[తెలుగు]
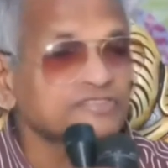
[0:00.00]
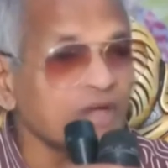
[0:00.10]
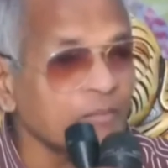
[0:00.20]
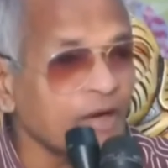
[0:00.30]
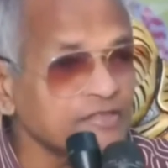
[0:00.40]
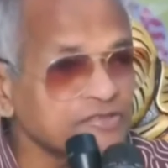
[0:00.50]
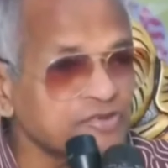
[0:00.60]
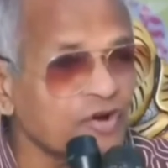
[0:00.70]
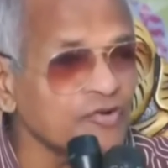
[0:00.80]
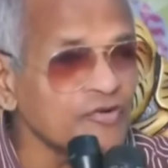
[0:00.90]
పది
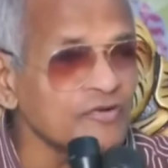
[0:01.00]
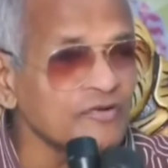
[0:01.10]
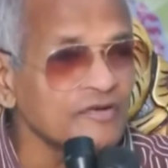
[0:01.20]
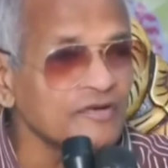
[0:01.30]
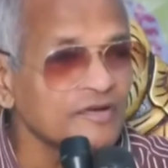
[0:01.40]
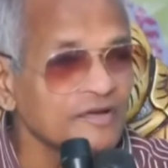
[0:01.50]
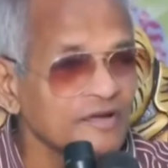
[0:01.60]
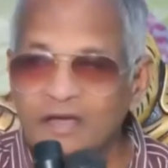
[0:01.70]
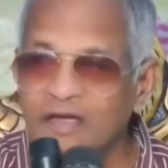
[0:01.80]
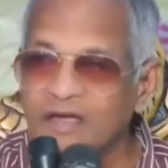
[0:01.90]
సంపాదించినోడు
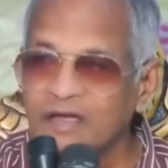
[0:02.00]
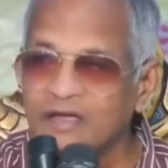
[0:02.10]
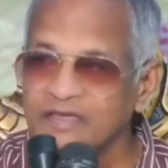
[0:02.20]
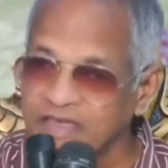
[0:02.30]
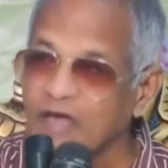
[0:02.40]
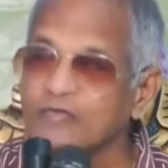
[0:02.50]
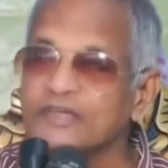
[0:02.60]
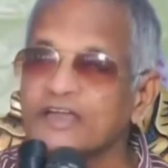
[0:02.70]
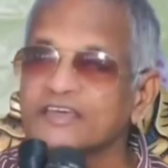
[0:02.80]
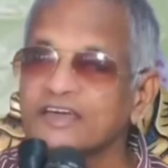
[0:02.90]

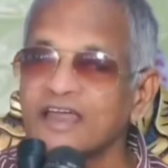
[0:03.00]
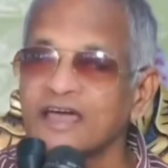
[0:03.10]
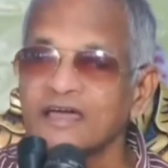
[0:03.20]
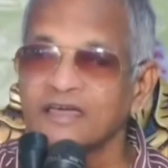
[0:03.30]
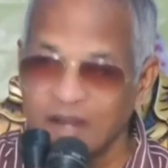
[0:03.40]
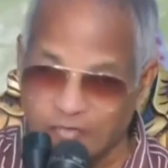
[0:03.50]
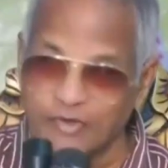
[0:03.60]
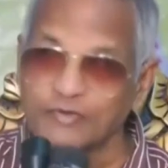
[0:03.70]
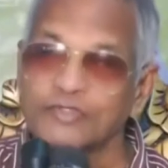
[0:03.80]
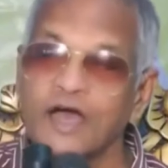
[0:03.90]
ఇంకేముంది ఆడి దగ్గర
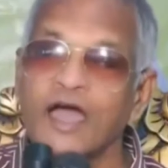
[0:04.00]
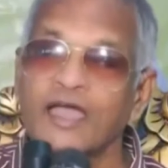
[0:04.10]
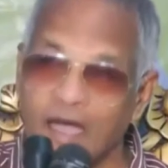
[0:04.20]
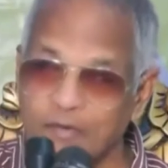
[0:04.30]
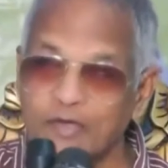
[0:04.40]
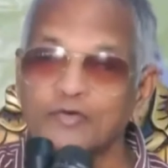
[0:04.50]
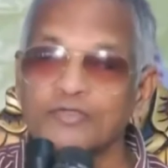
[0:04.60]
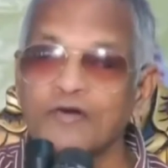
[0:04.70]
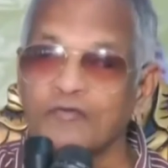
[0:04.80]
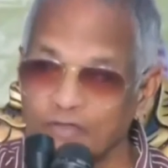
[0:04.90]
ఇరవై ఉందా యాభై
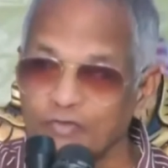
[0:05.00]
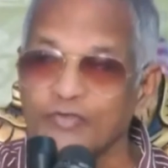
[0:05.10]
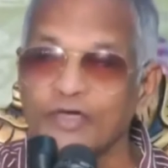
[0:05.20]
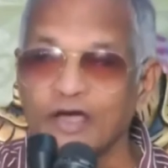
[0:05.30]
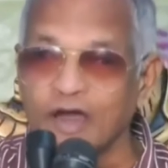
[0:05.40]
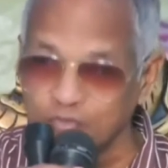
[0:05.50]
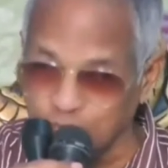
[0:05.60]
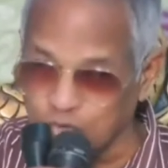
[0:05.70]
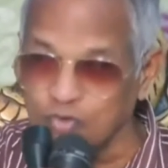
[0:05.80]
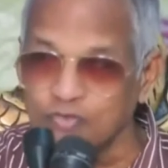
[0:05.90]
ఉందా వంద ఉందా
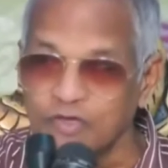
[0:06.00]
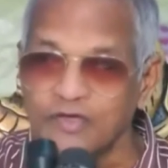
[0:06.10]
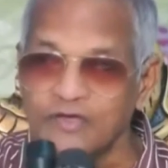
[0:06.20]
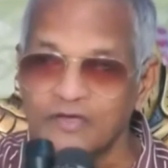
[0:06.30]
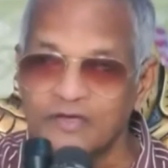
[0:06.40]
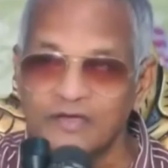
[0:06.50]
గడ్ గుడ్డు ఉంది